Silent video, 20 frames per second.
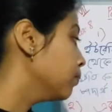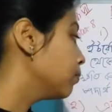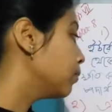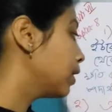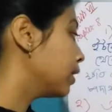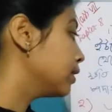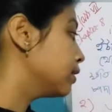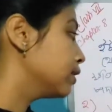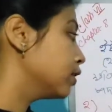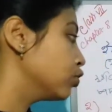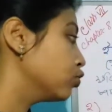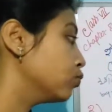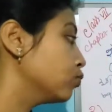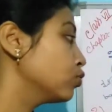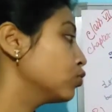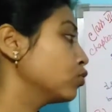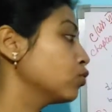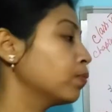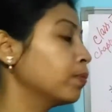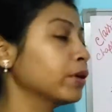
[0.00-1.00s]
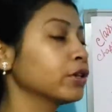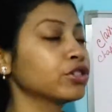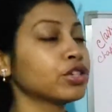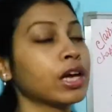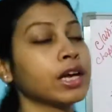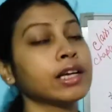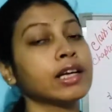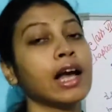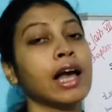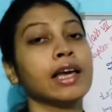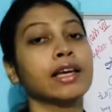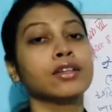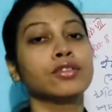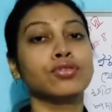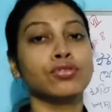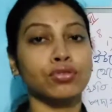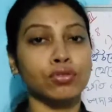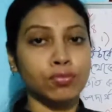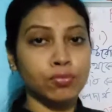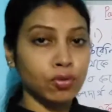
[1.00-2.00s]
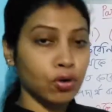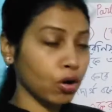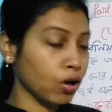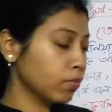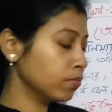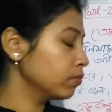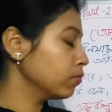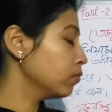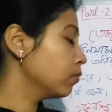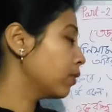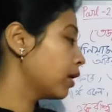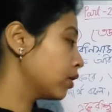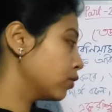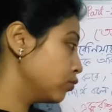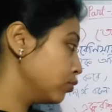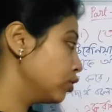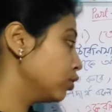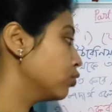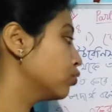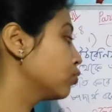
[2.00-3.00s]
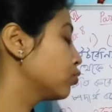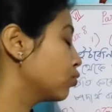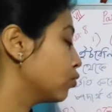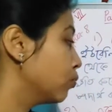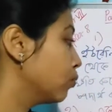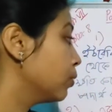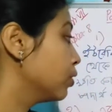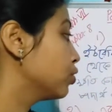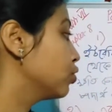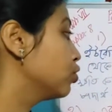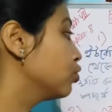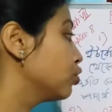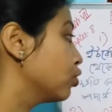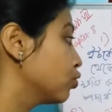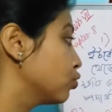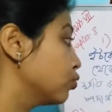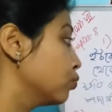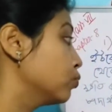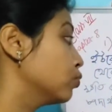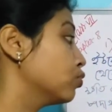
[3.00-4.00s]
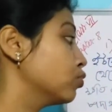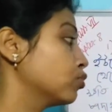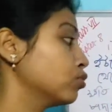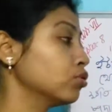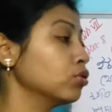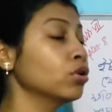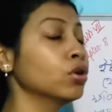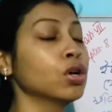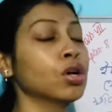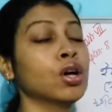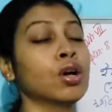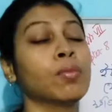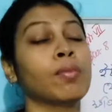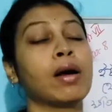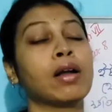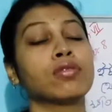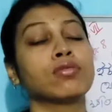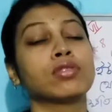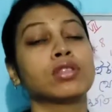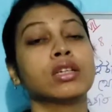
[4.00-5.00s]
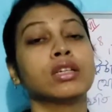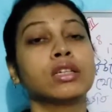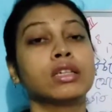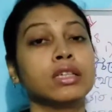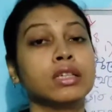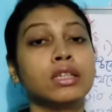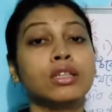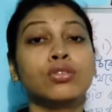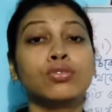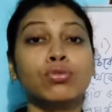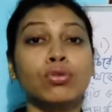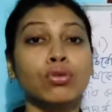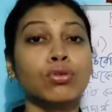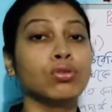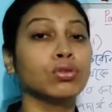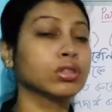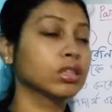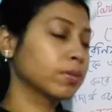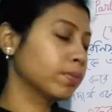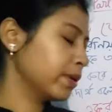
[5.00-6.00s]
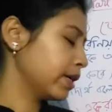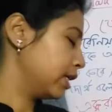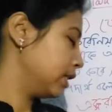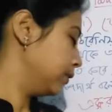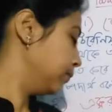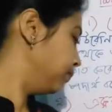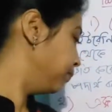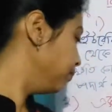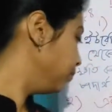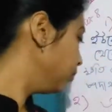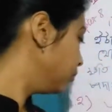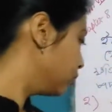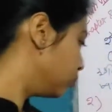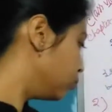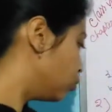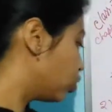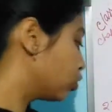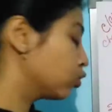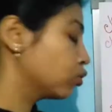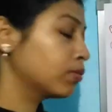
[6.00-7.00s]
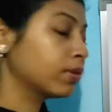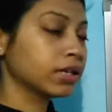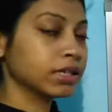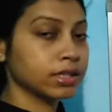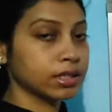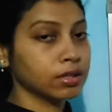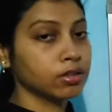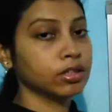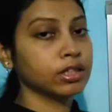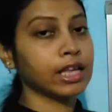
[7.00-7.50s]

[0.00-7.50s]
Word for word: মানে যে সমস্ত পেশায় কায়িক শ্রম কম মানসিক শ্রম বেশি সে সমস্ত মানুষদের কি কি রোগ হতে পারে বর্তমানে যেগুলো